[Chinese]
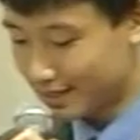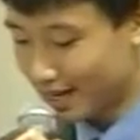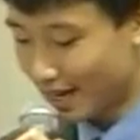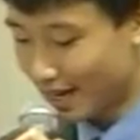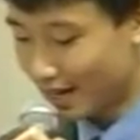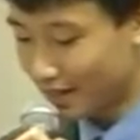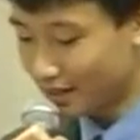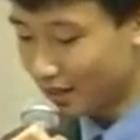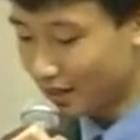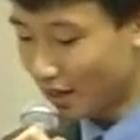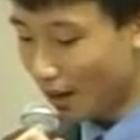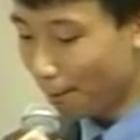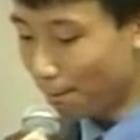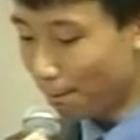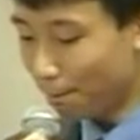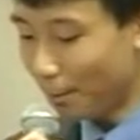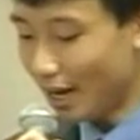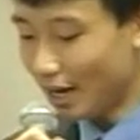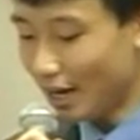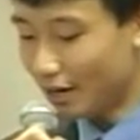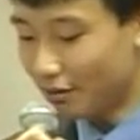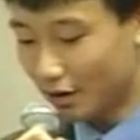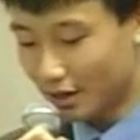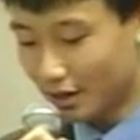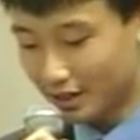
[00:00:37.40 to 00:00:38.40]
三
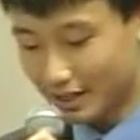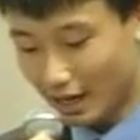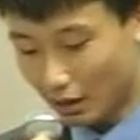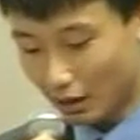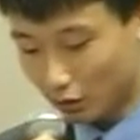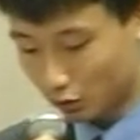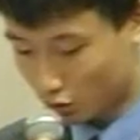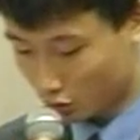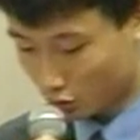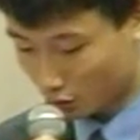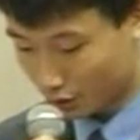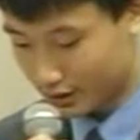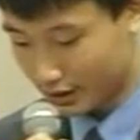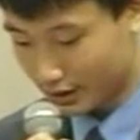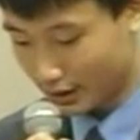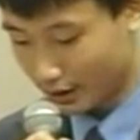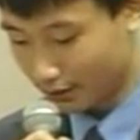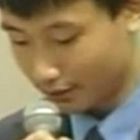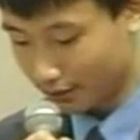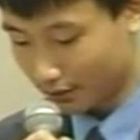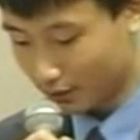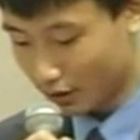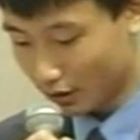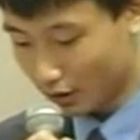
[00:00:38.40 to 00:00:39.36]
被人要求型，